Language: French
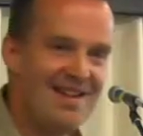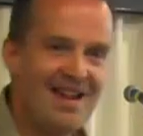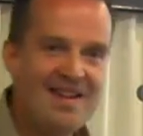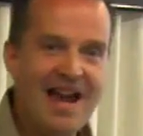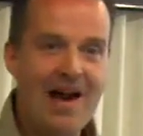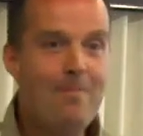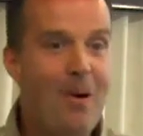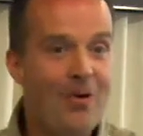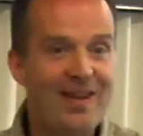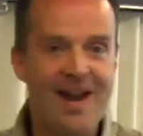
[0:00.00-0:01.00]
Il y a un
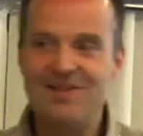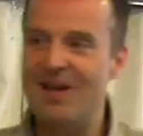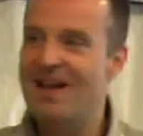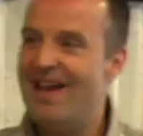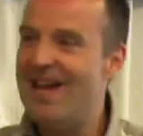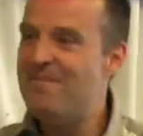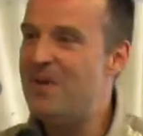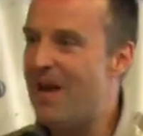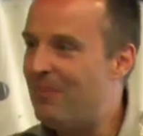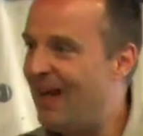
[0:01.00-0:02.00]
banquet et puis
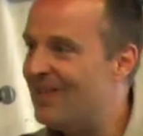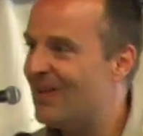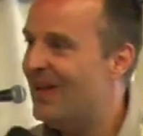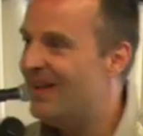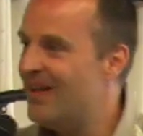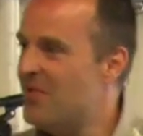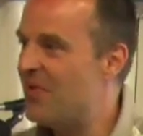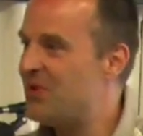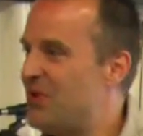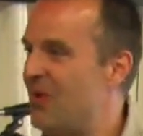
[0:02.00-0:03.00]
après, les nouveaux
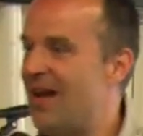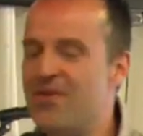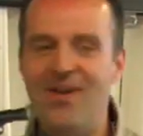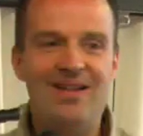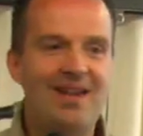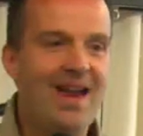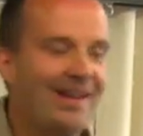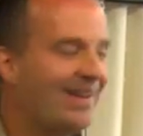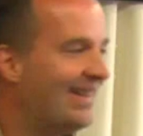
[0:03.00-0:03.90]
cieux, la nouvelle terre.